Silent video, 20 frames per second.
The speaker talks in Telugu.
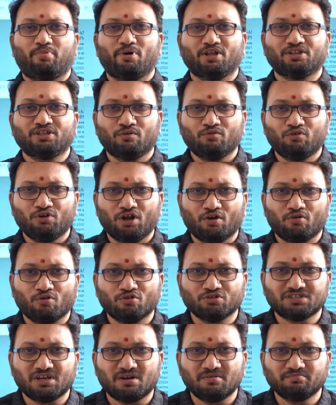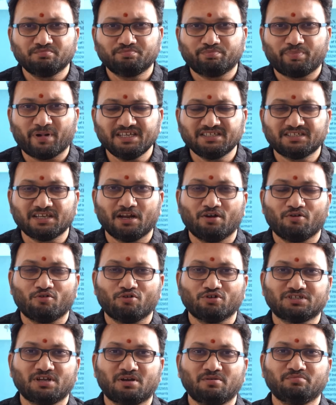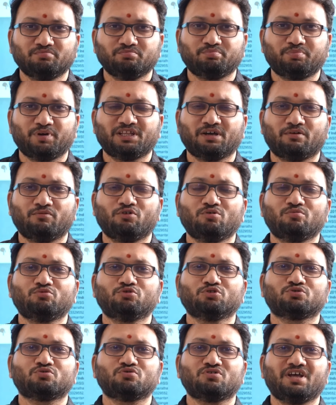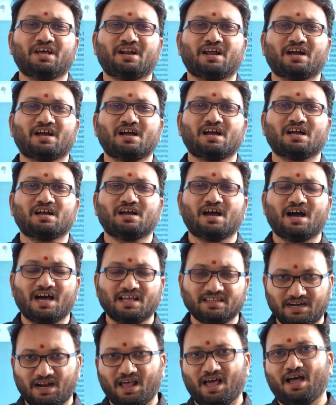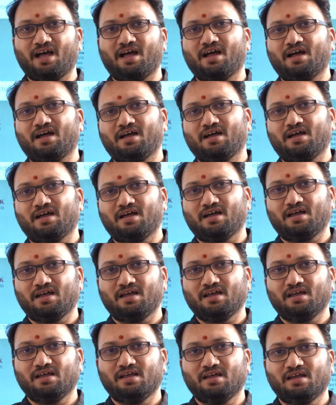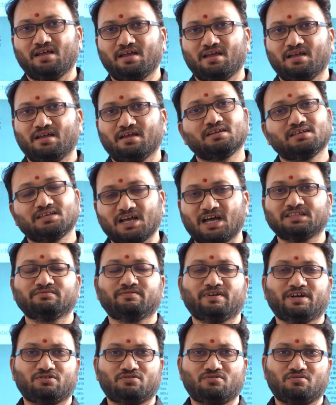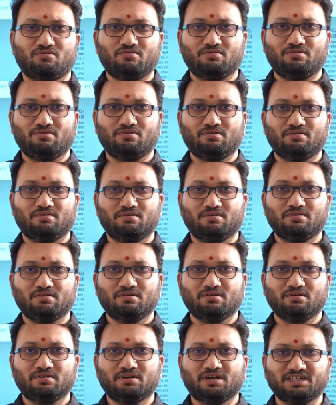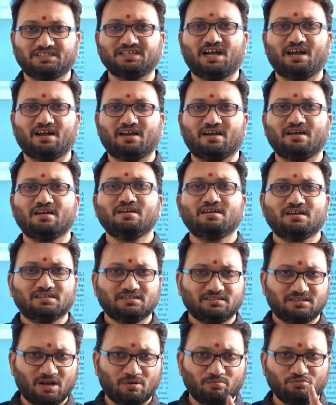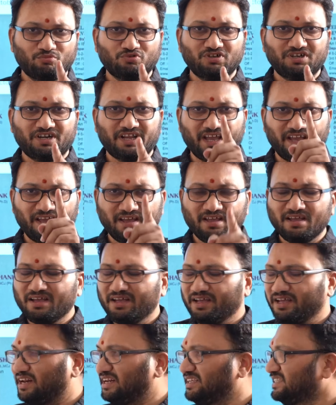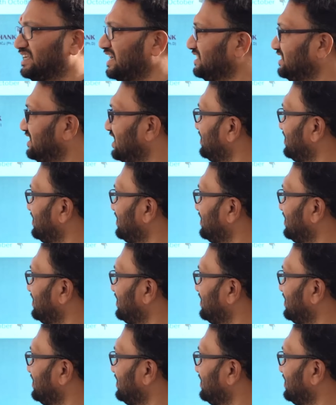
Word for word: పదవుల కోసం పైసల కోసం పెదవులు మూసుకునే రకం కాదిడా యాది పెట్టుకో క్రిషాంక్ దమ్ముంటే రిజైన్